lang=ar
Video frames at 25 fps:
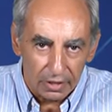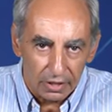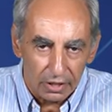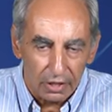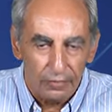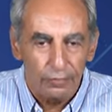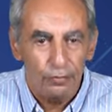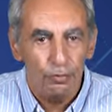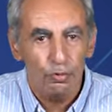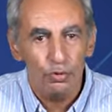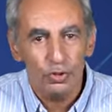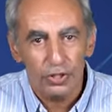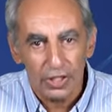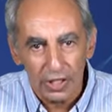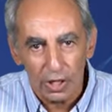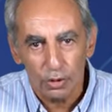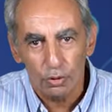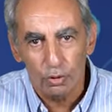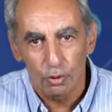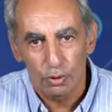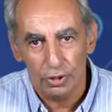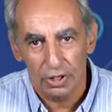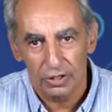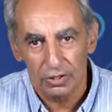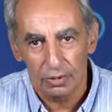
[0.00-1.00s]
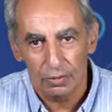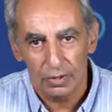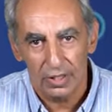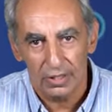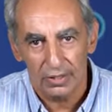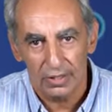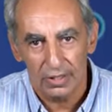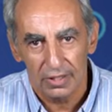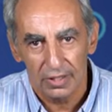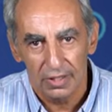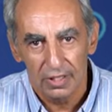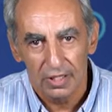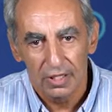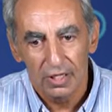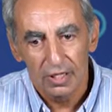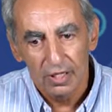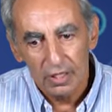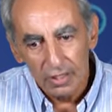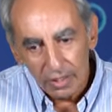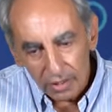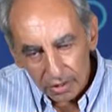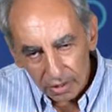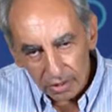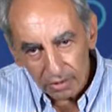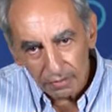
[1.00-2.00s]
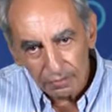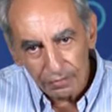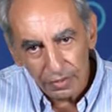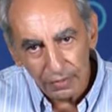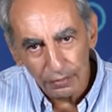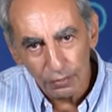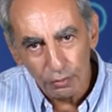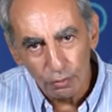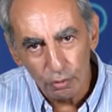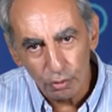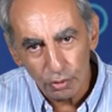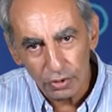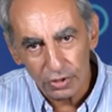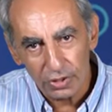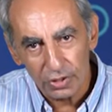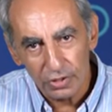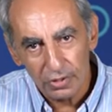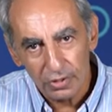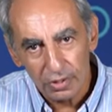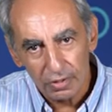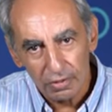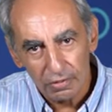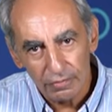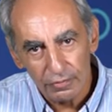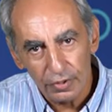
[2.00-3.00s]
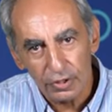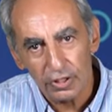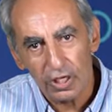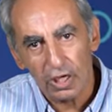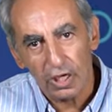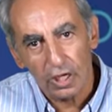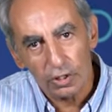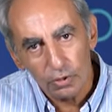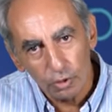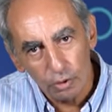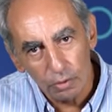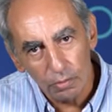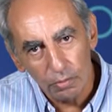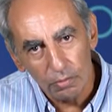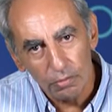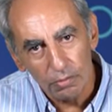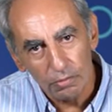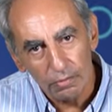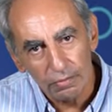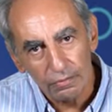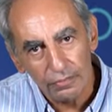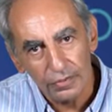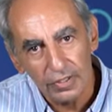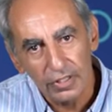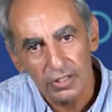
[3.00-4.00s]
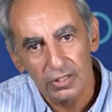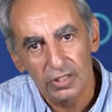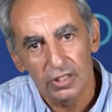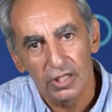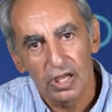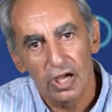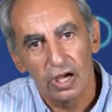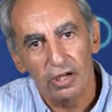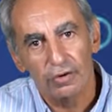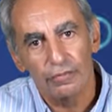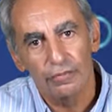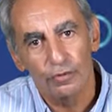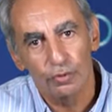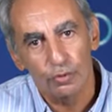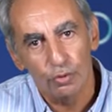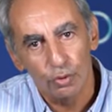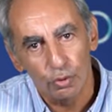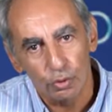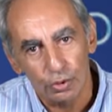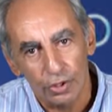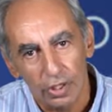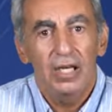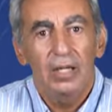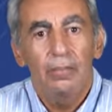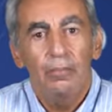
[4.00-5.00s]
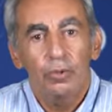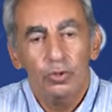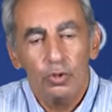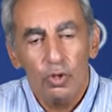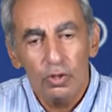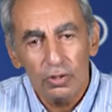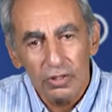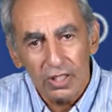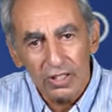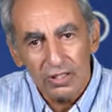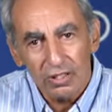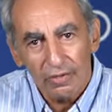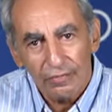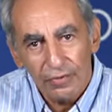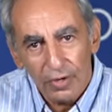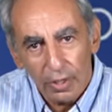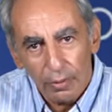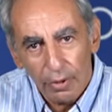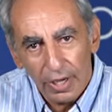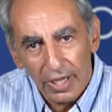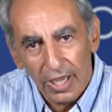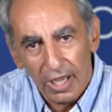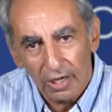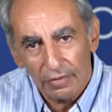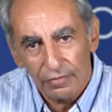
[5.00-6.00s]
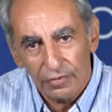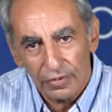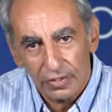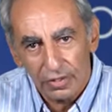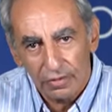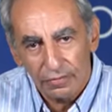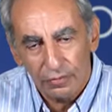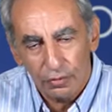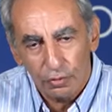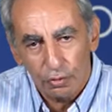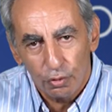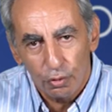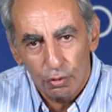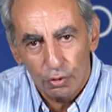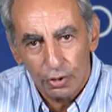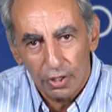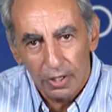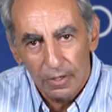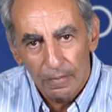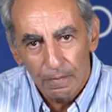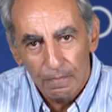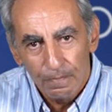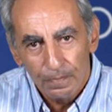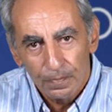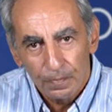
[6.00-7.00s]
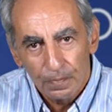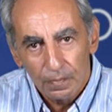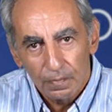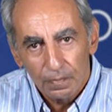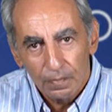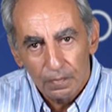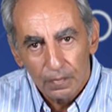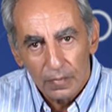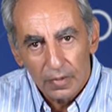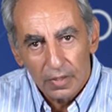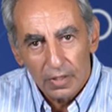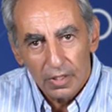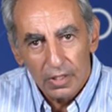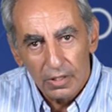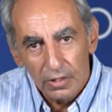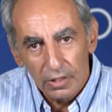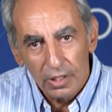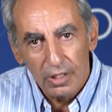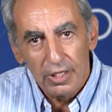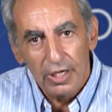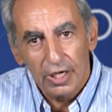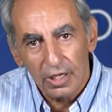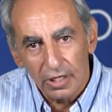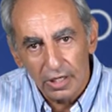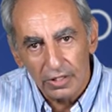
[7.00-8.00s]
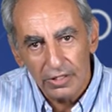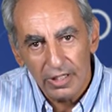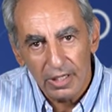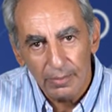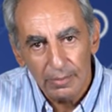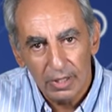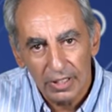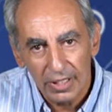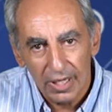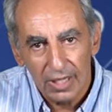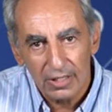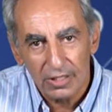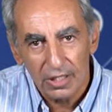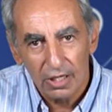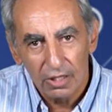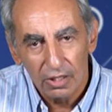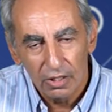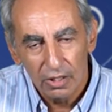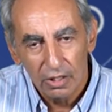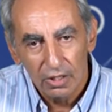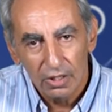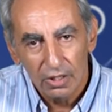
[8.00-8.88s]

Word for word: الفلوس هي الكوره دلوقتي في فلوس في تقدم في ازدهار في الكوره لما تحط انت في لوائحك في الكوره ان اللي يغلط يعمل كذا